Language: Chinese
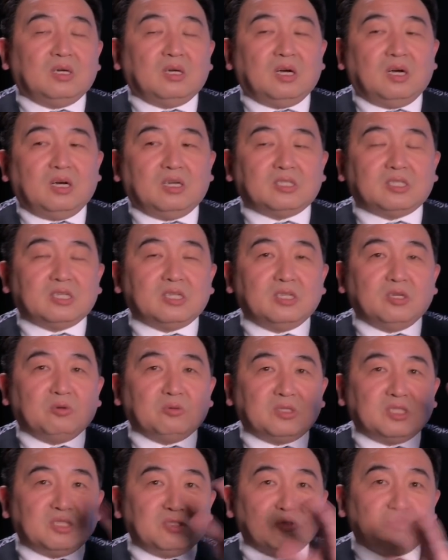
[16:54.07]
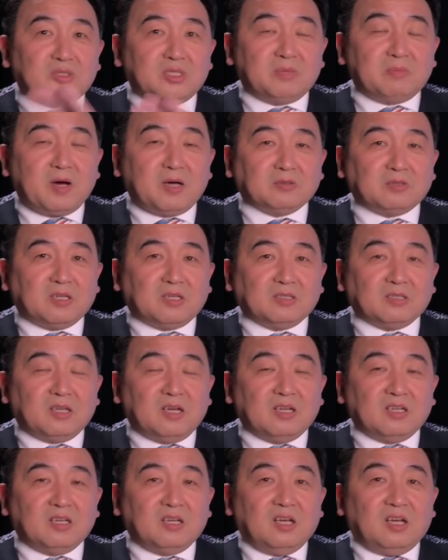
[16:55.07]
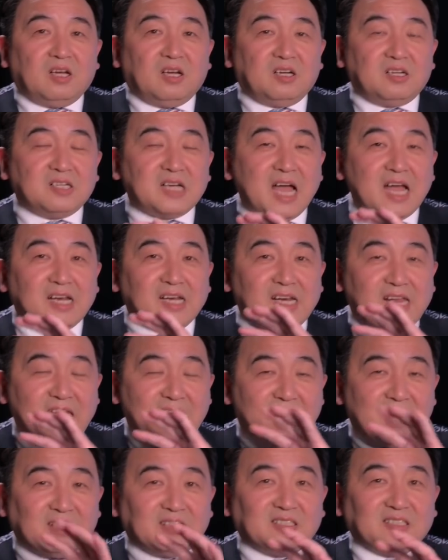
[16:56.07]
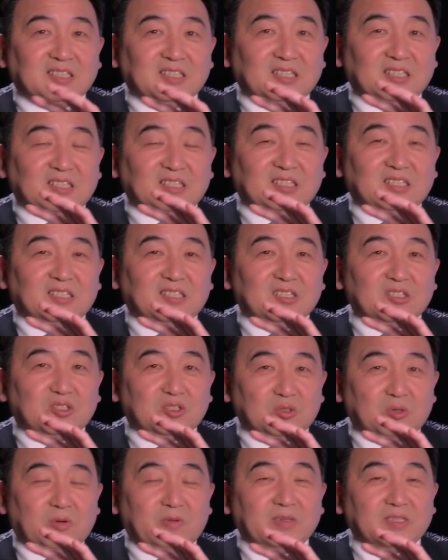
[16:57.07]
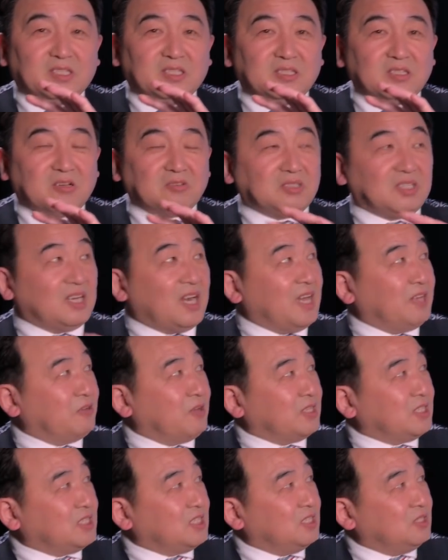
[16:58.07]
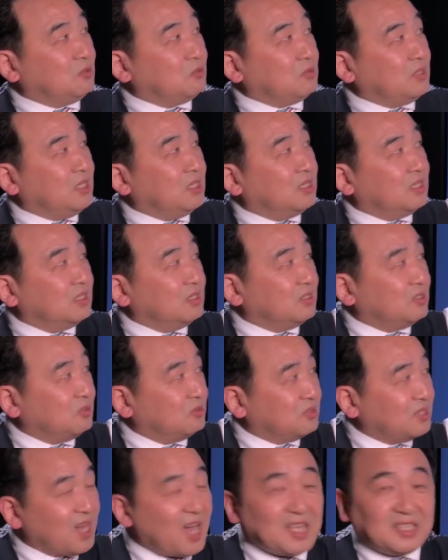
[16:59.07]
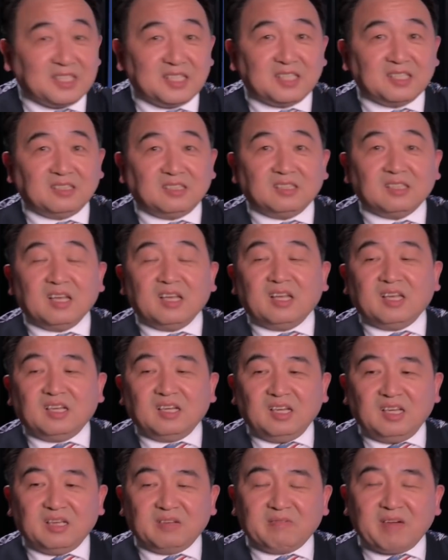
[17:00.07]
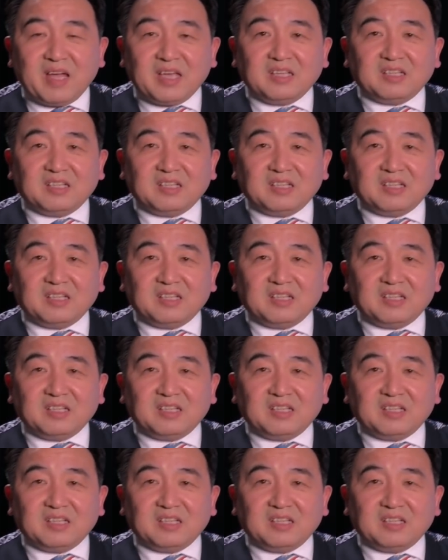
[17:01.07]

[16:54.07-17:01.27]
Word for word: 呃，是由《金融时报》登的，而那两个所谓的消息来源，其中一个就是汉尼根，另外